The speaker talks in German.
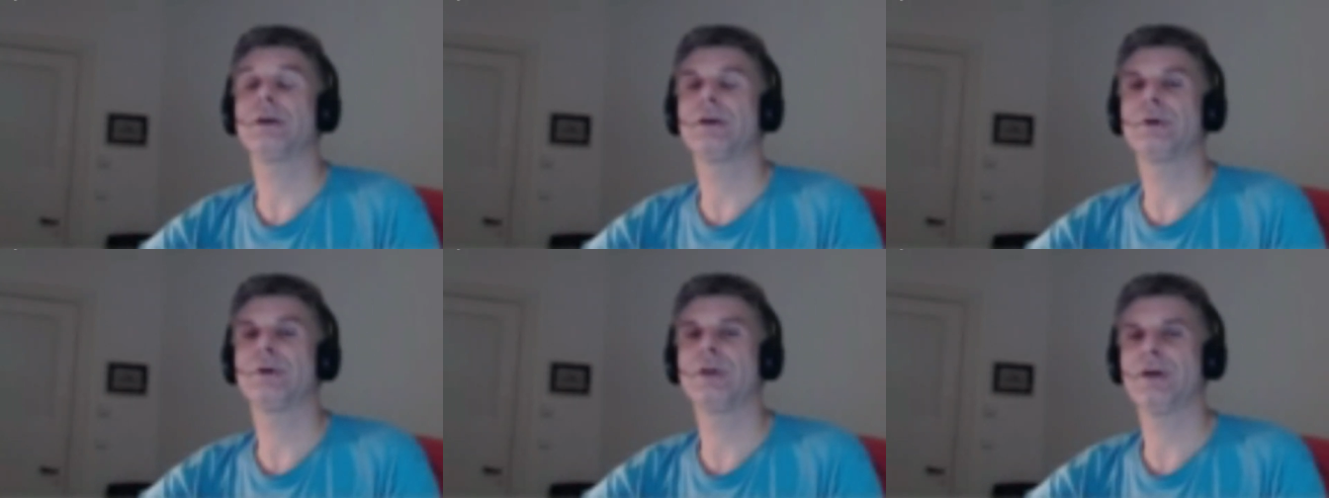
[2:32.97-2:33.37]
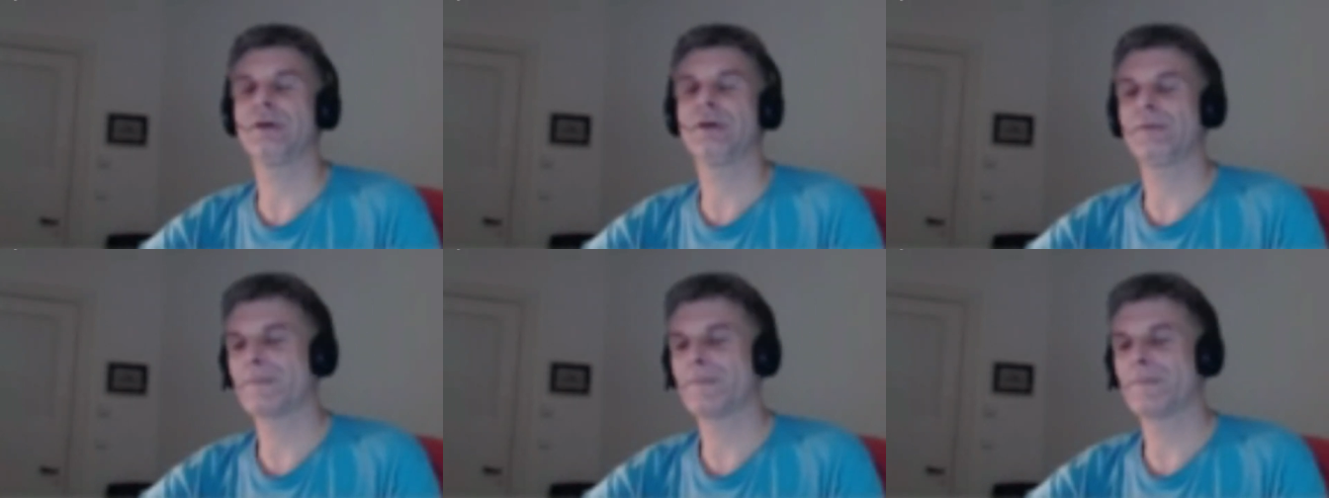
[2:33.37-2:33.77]
Oh ja.
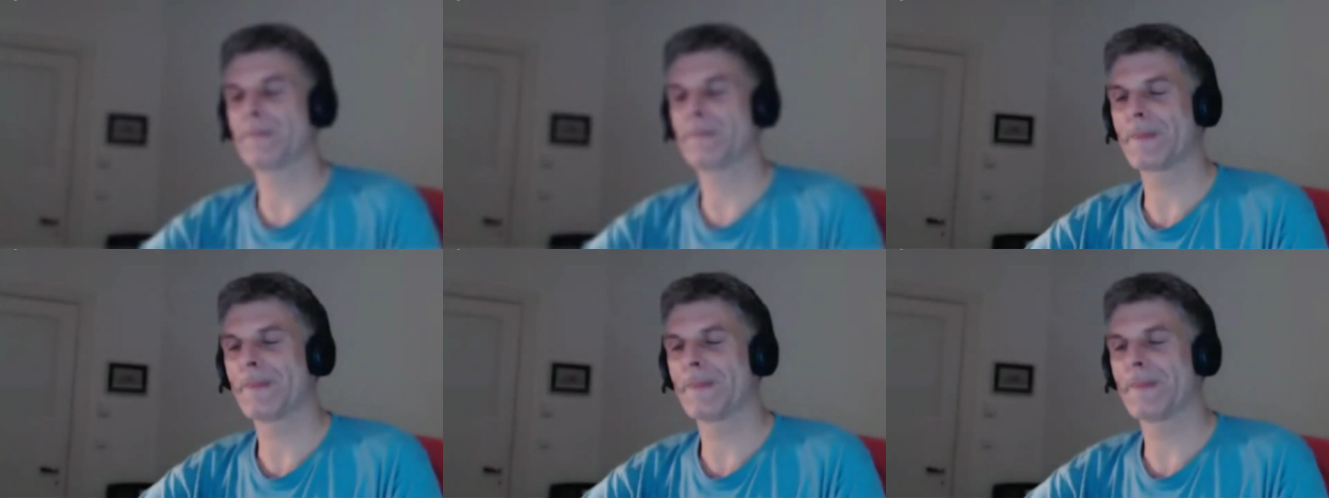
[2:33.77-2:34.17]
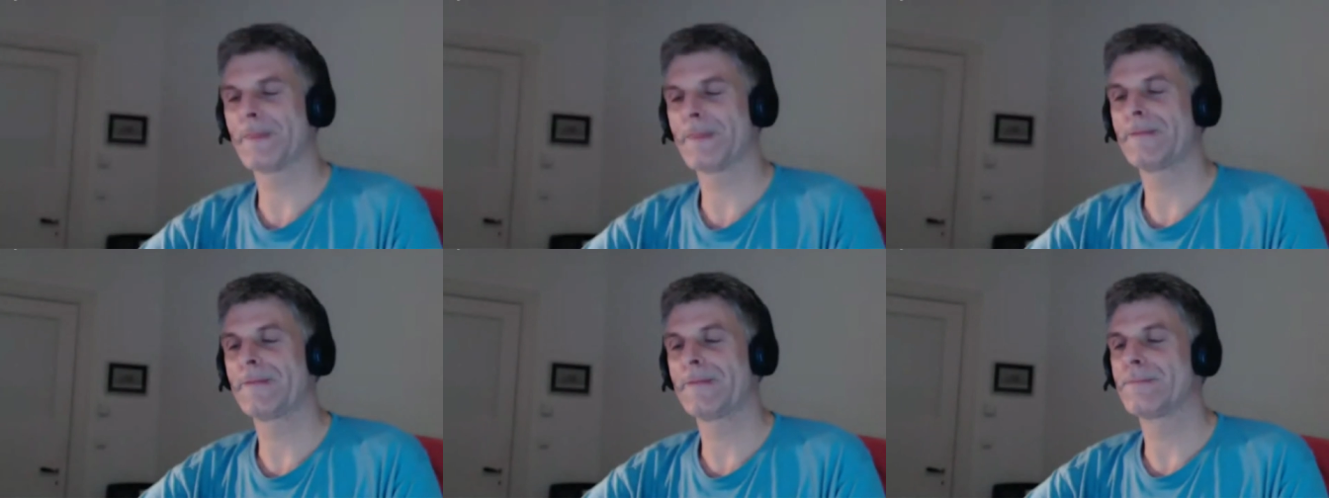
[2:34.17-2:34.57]

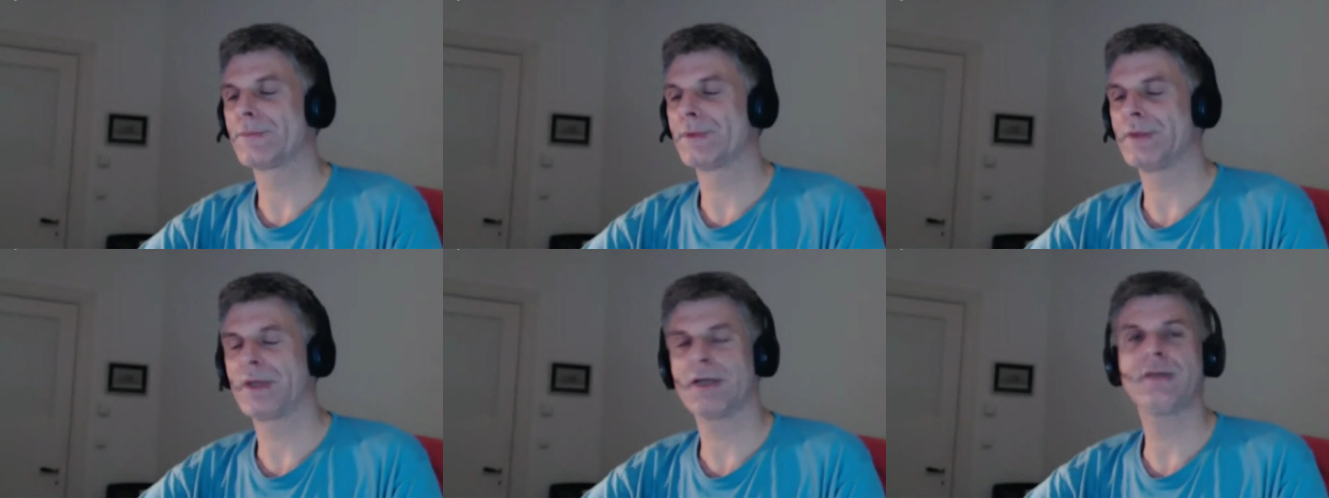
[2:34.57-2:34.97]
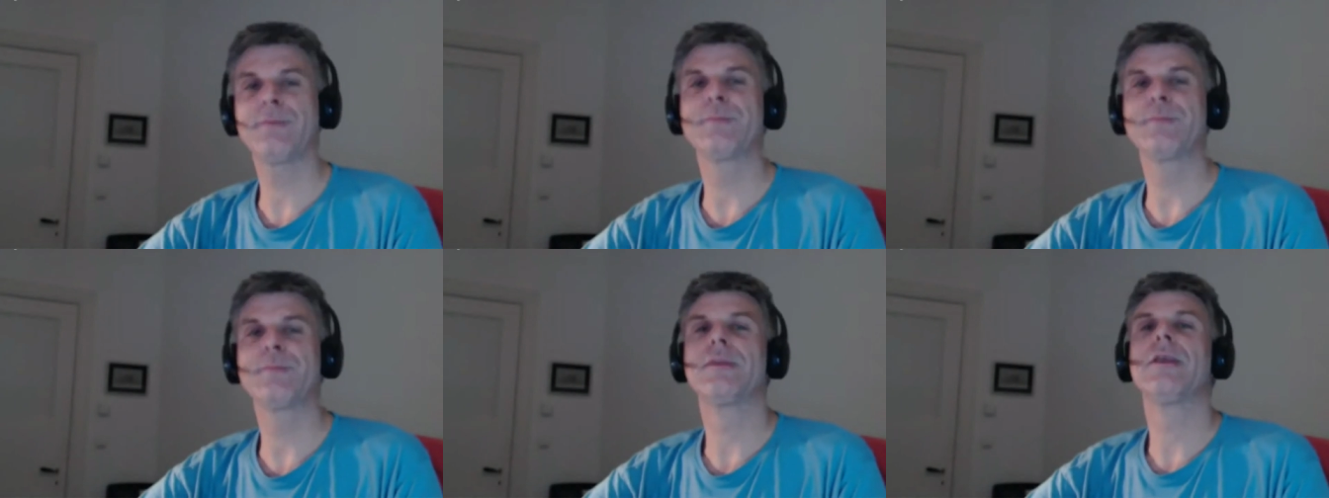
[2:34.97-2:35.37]
Danke.
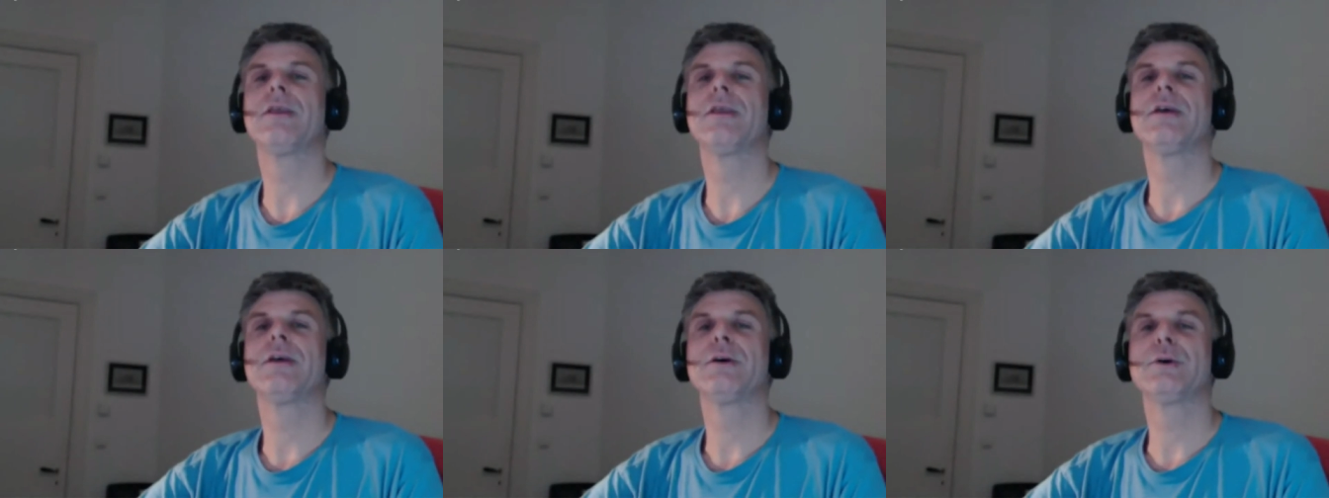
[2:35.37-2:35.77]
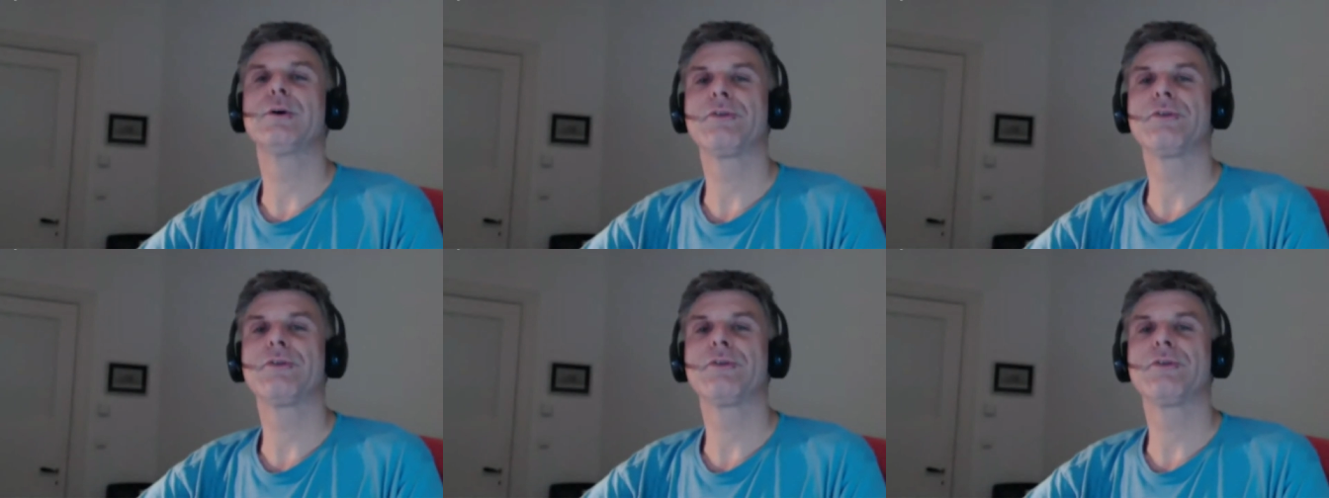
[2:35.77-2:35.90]
Unsere